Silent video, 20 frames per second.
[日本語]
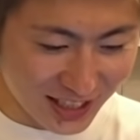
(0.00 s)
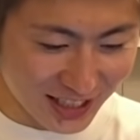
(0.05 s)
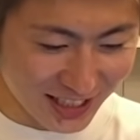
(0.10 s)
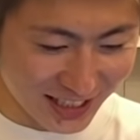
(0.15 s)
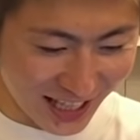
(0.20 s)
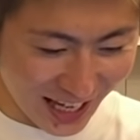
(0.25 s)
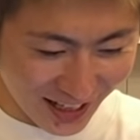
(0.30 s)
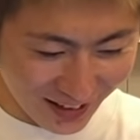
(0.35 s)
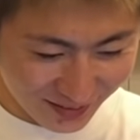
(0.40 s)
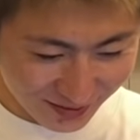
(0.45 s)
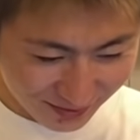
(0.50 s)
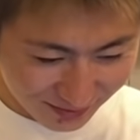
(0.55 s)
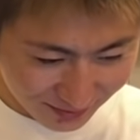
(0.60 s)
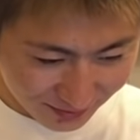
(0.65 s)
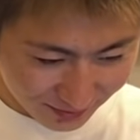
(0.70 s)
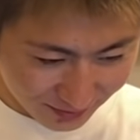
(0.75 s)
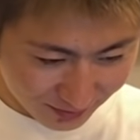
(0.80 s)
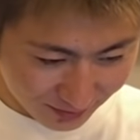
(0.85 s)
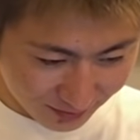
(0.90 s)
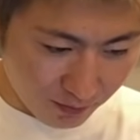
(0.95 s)
いて
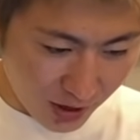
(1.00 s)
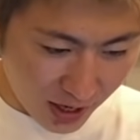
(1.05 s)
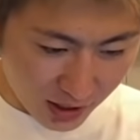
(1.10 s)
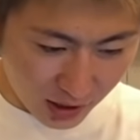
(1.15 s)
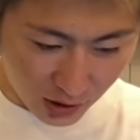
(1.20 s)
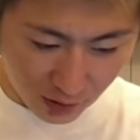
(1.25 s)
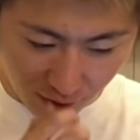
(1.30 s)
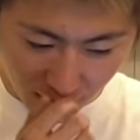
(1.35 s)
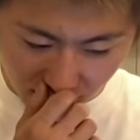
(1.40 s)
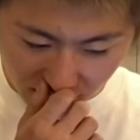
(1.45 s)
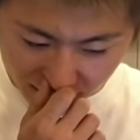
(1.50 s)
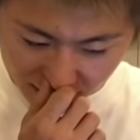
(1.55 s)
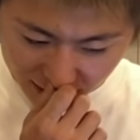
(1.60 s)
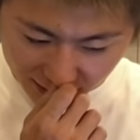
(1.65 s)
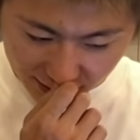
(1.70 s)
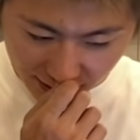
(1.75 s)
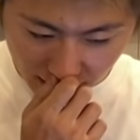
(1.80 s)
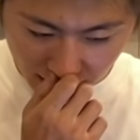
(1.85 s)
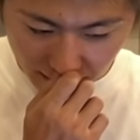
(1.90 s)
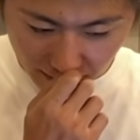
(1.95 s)
ベックマン出た